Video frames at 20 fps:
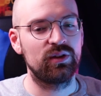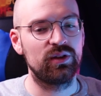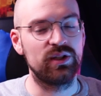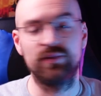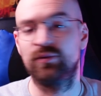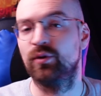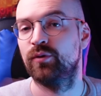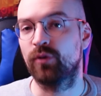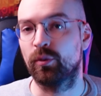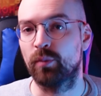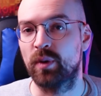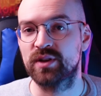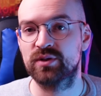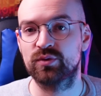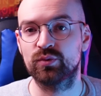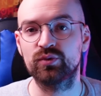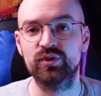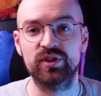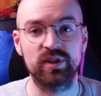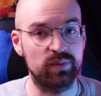Niveau
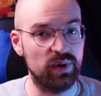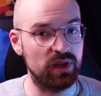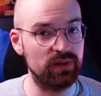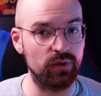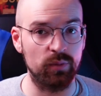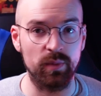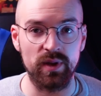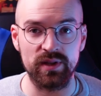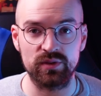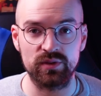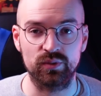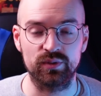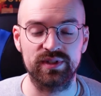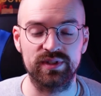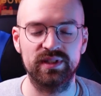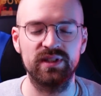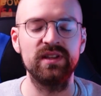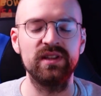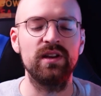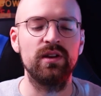formation, j'ai plein de formations
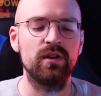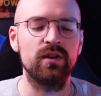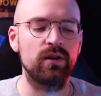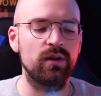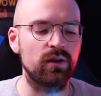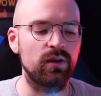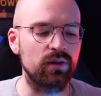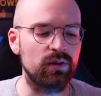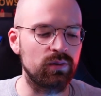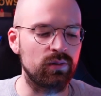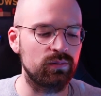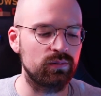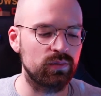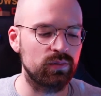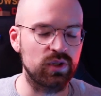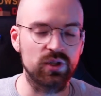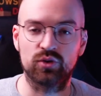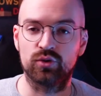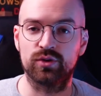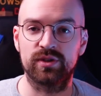aussi, euh,
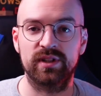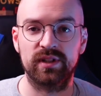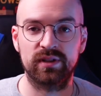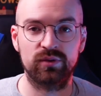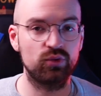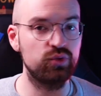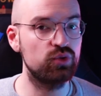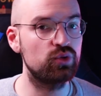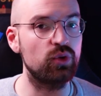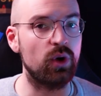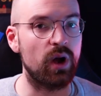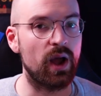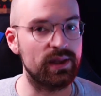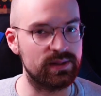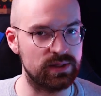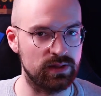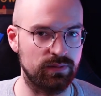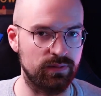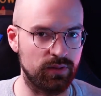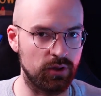des choses toujours
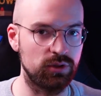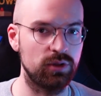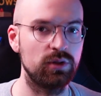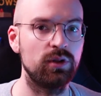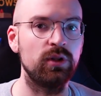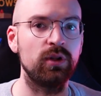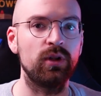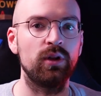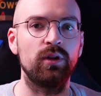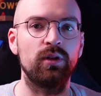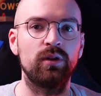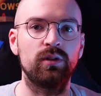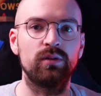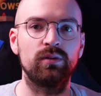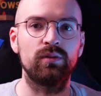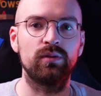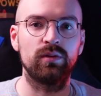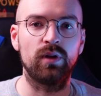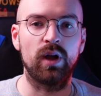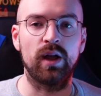assez fun.
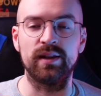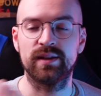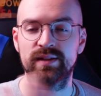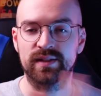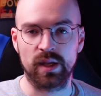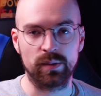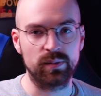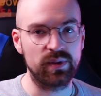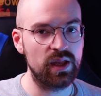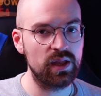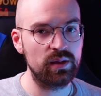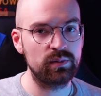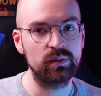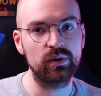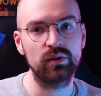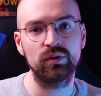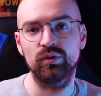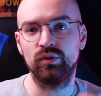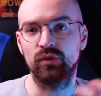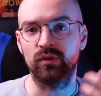Un escape
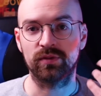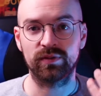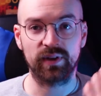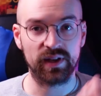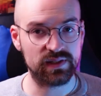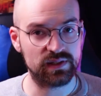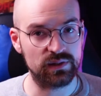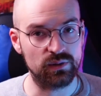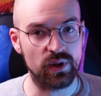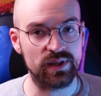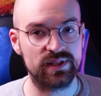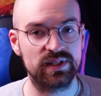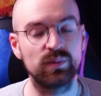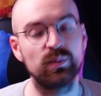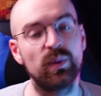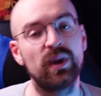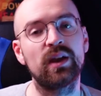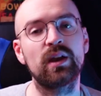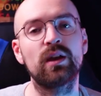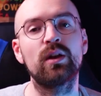game, une fresque de la
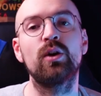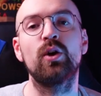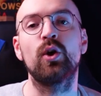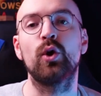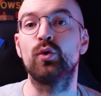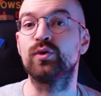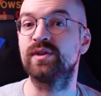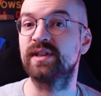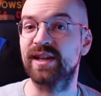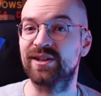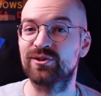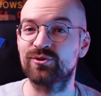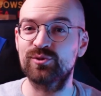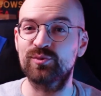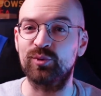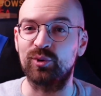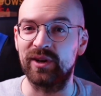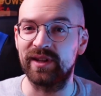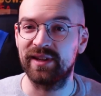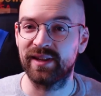cyber, aussi quelque
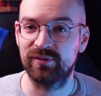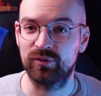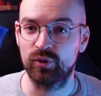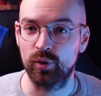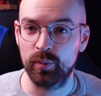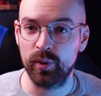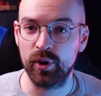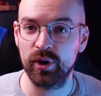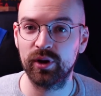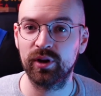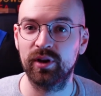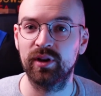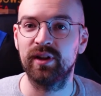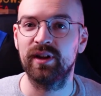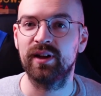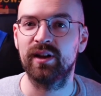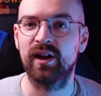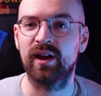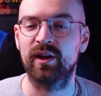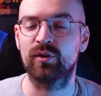chose pour les développeurs,
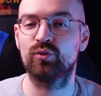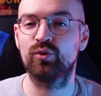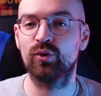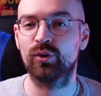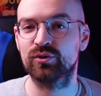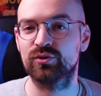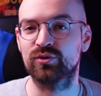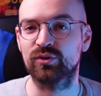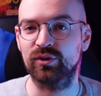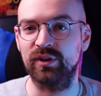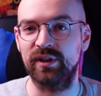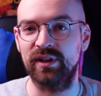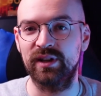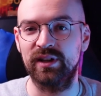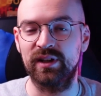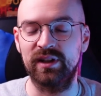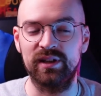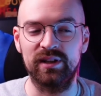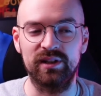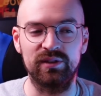un cours sur
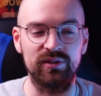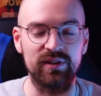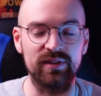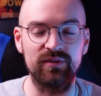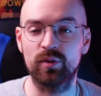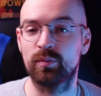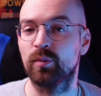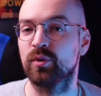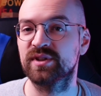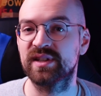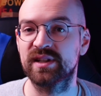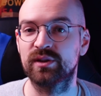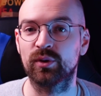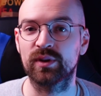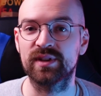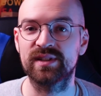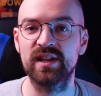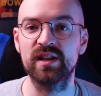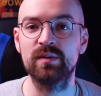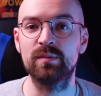les, le développement
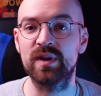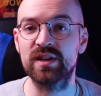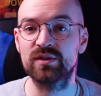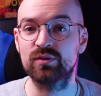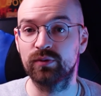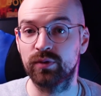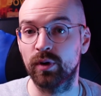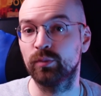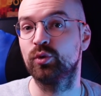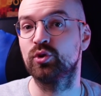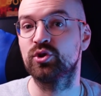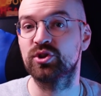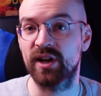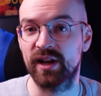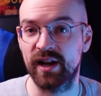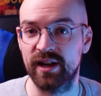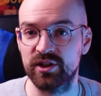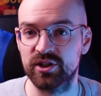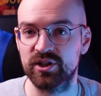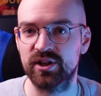sécurisé, mais sous forme de
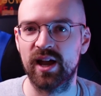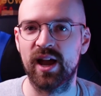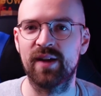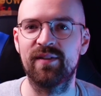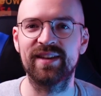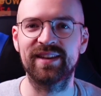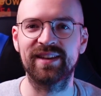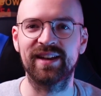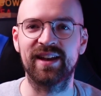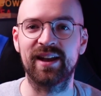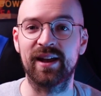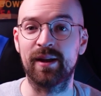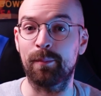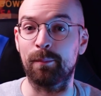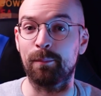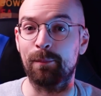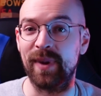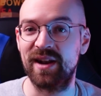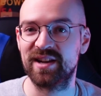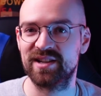challenge avec un
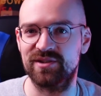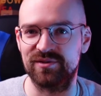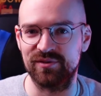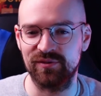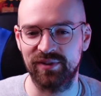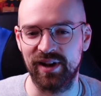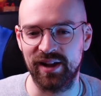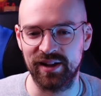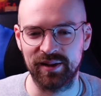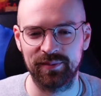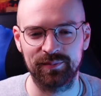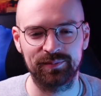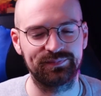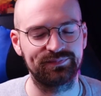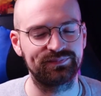patch de flag.